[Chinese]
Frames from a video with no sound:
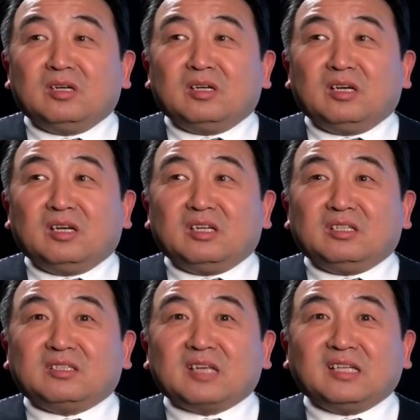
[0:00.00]
呃，
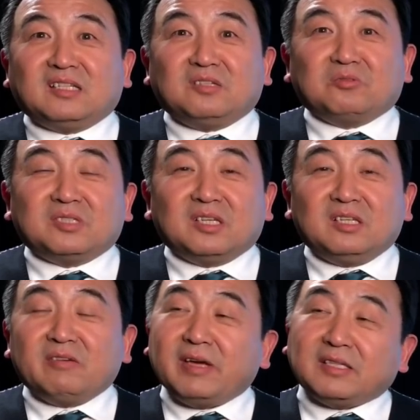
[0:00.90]
在这种，
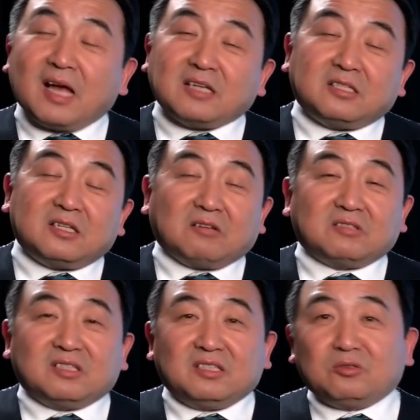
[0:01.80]
因为他知道
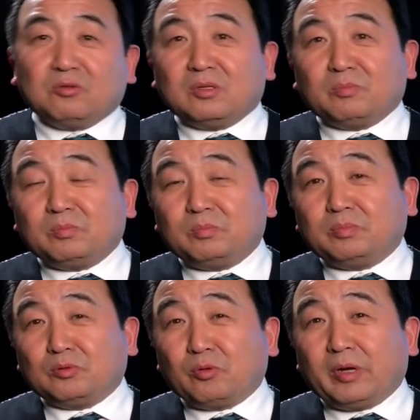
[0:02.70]
自己做的
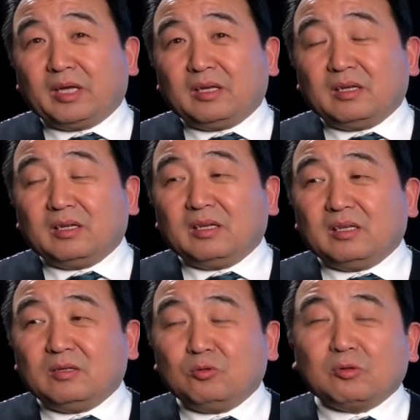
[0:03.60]
不对。
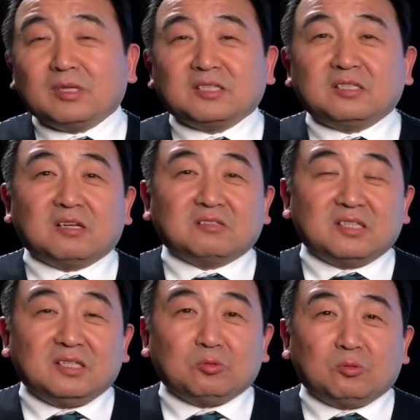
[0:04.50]
如果他知道自
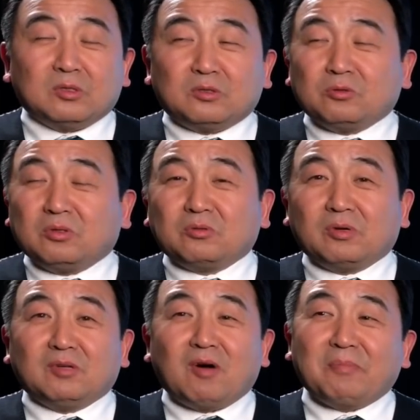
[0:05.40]
己做做
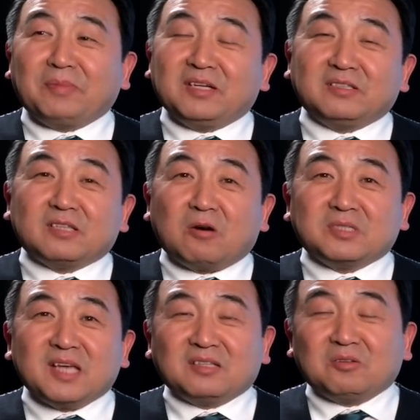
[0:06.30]
对的话，别人照
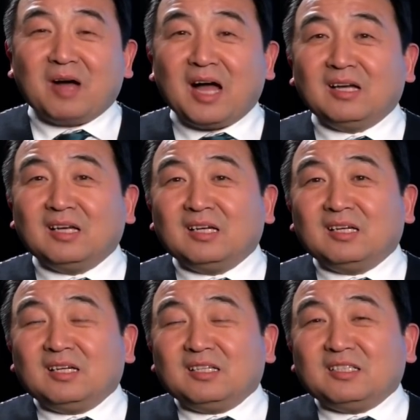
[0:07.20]
相的话，
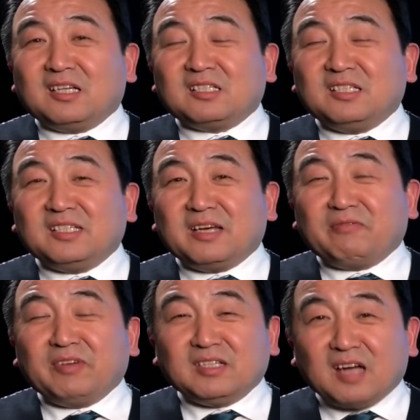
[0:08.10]
那是一件
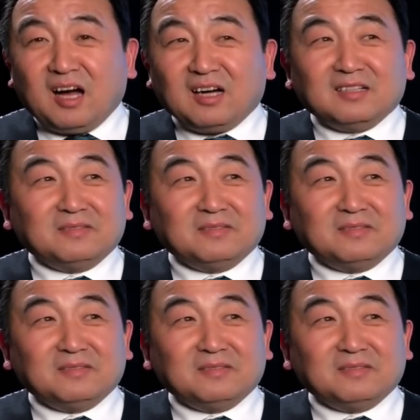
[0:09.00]
非常，